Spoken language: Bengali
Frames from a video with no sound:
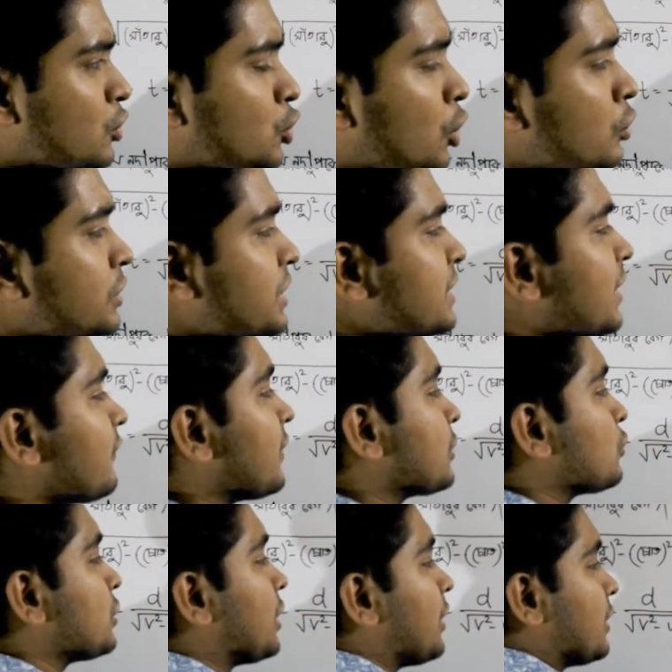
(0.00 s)
ধরো তিনটা
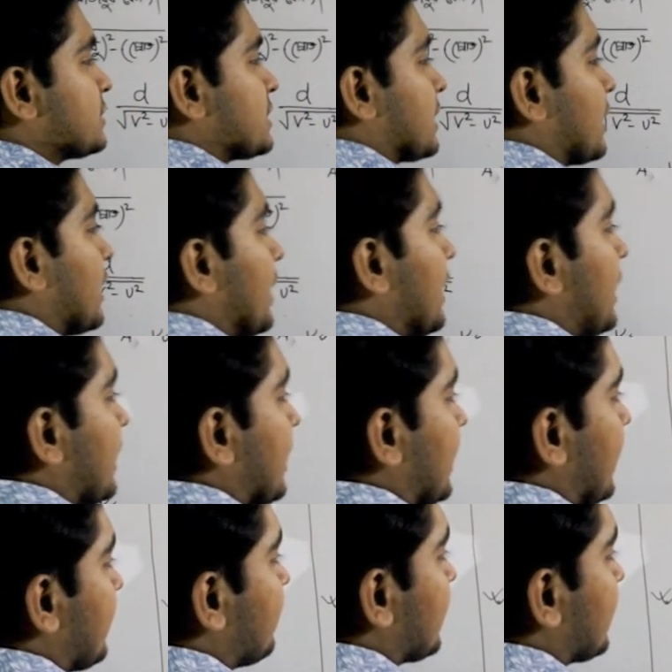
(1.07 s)
ভেক্টর দেওয়া আছে এ